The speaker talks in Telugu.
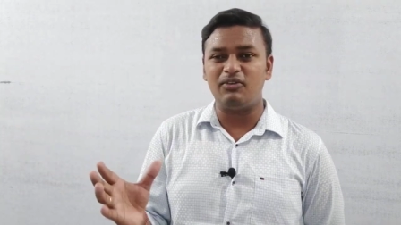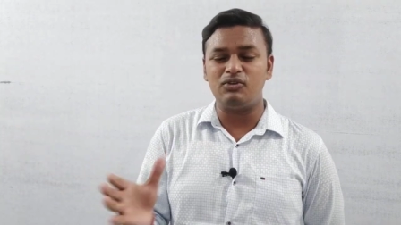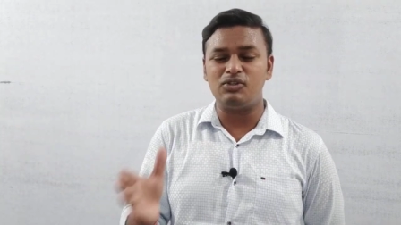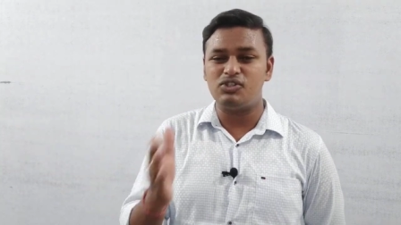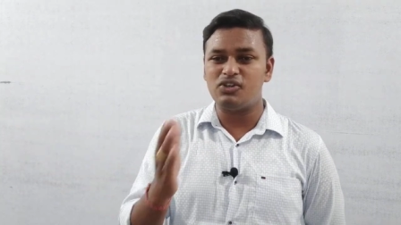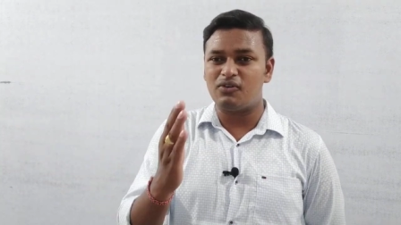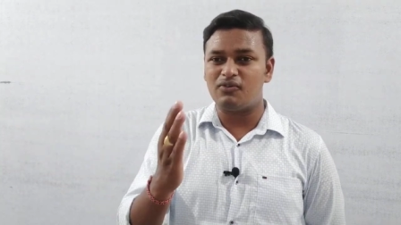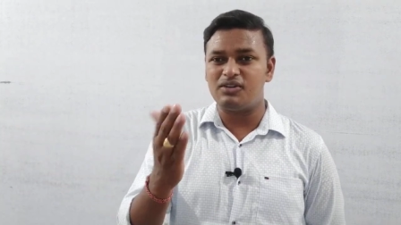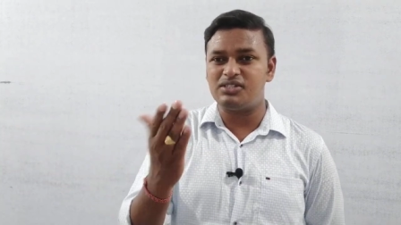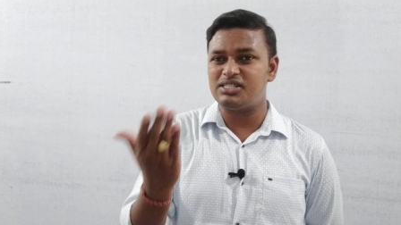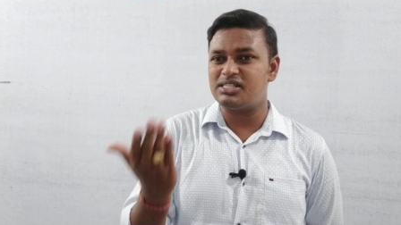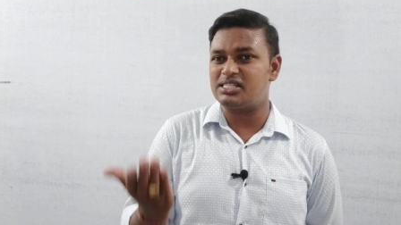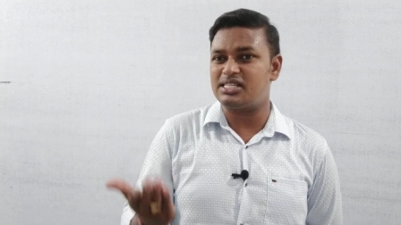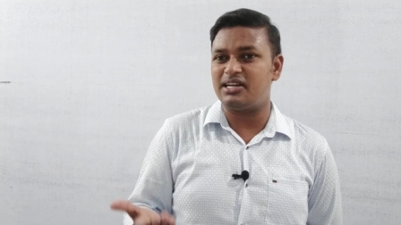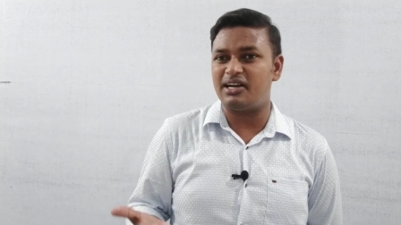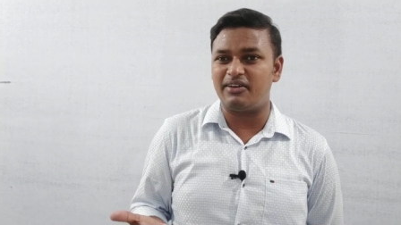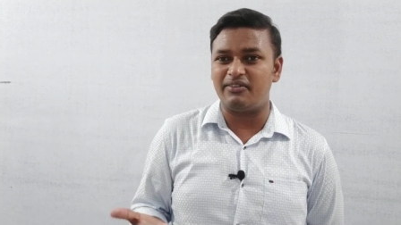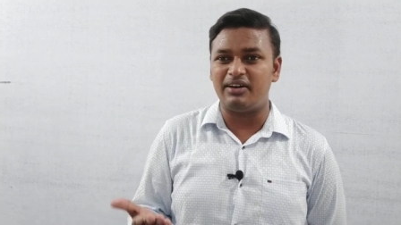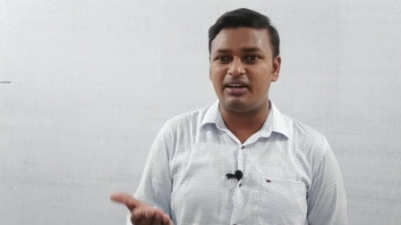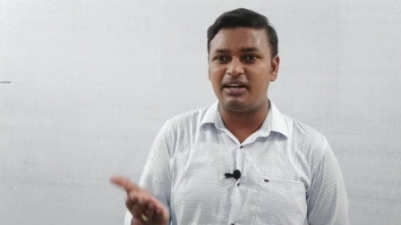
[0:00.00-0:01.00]
ఉద్యోగం
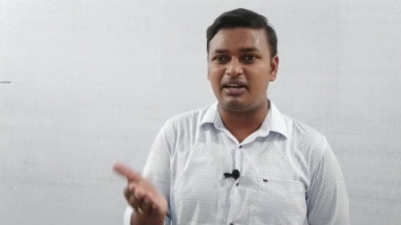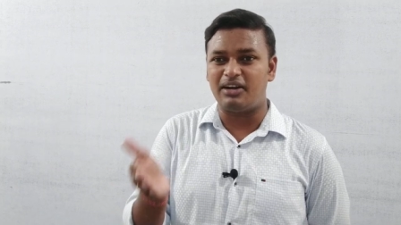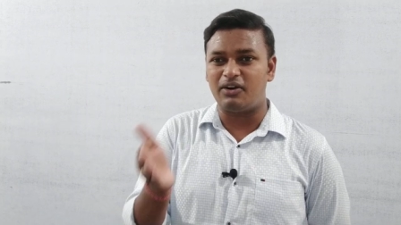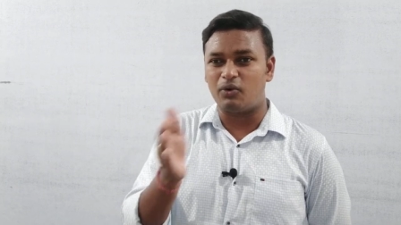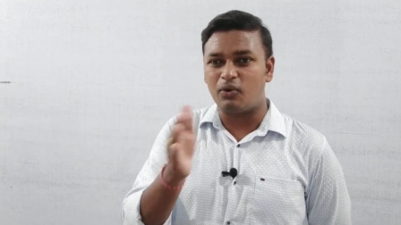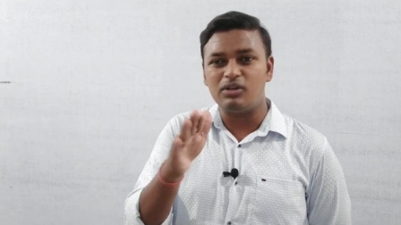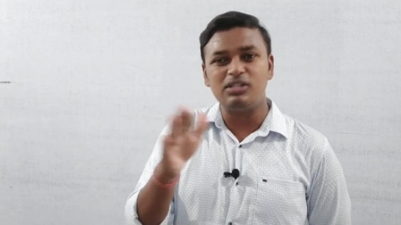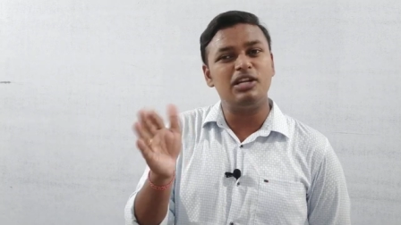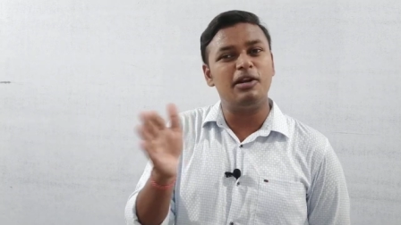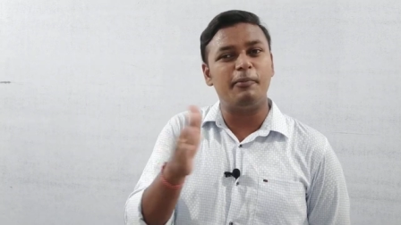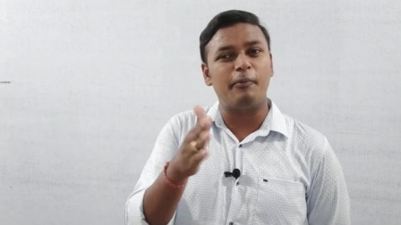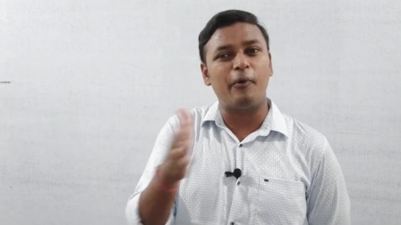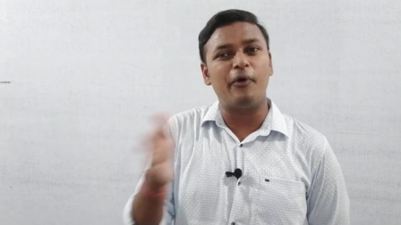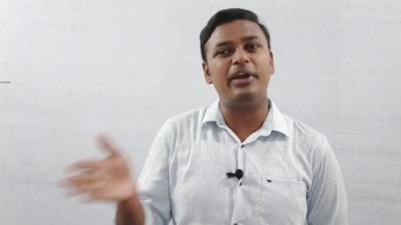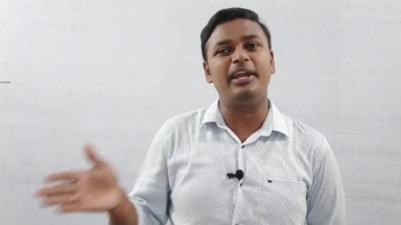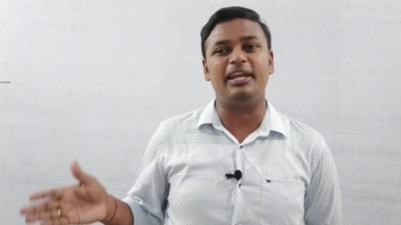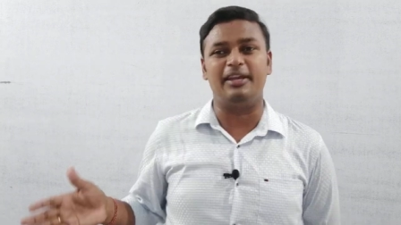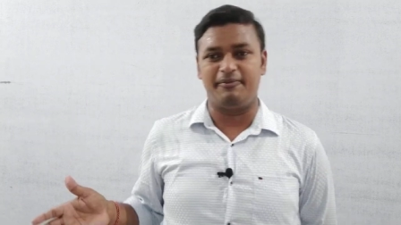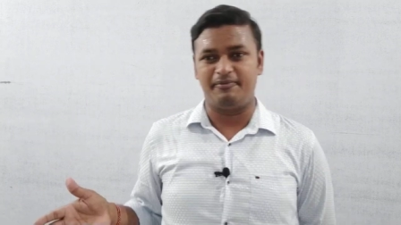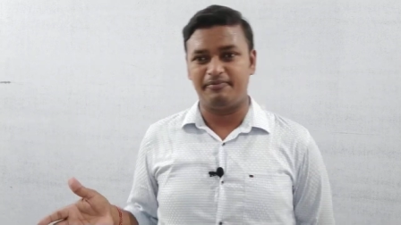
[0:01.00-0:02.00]
వచ్చేసినటువంటి రోజులు
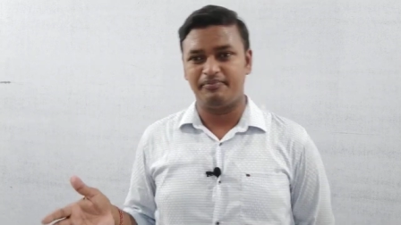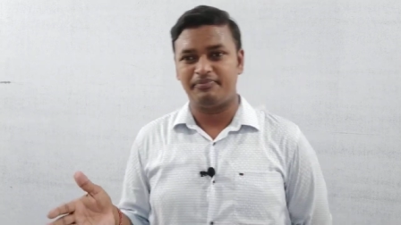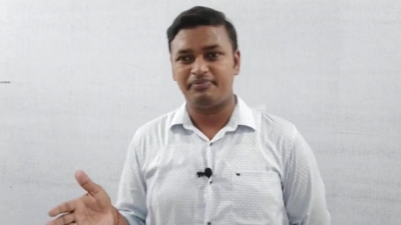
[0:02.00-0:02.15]
పోయినాయి